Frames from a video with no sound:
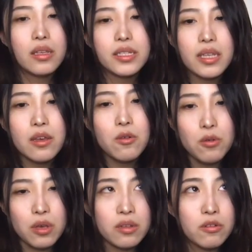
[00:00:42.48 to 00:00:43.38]
試験を
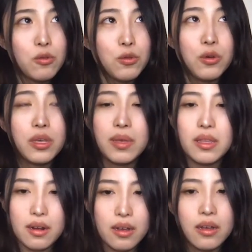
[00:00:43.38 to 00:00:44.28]
受けることを決め
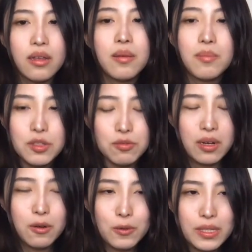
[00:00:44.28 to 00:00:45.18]
たら、まずは
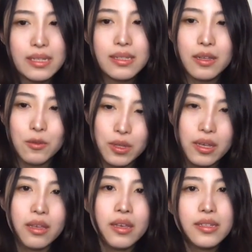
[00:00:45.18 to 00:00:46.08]
公式サイト
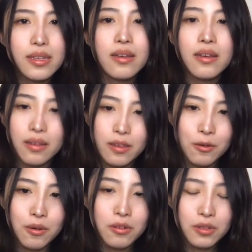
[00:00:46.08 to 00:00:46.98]
で試験範囲を
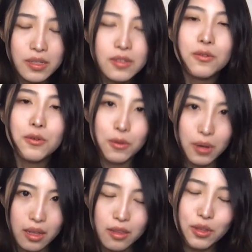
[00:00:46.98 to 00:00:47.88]
確認すること
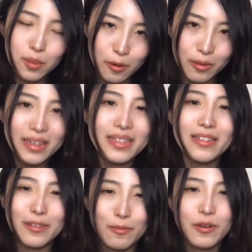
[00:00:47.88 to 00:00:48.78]
がとても大事だ
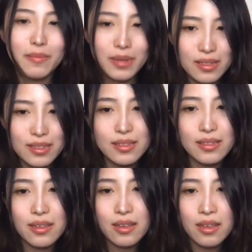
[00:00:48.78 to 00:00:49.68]
と思います。
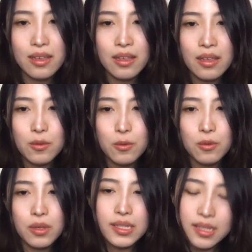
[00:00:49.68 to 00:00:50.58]

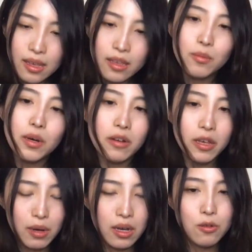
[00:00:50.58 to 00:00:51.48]
SAA の場合
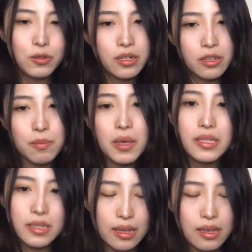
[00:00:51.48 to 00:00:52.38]
は、こちらの
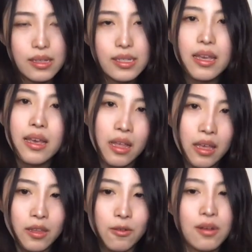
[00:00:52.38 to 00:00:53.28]
ページで試験
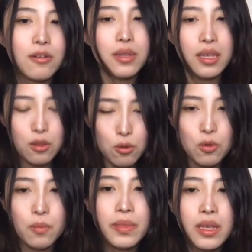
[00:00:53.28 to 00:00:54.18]
範囲の確認
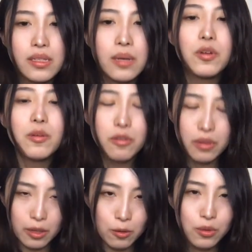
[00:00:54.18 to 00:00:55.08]
とサンプル問
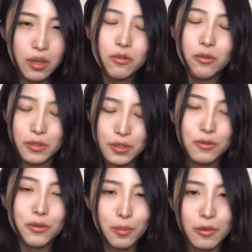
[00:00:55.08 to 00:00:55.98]
題をダウンロードする
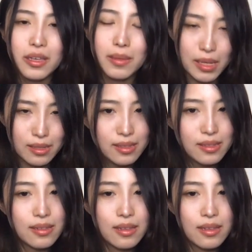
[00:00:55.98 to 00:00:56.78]
こともできます。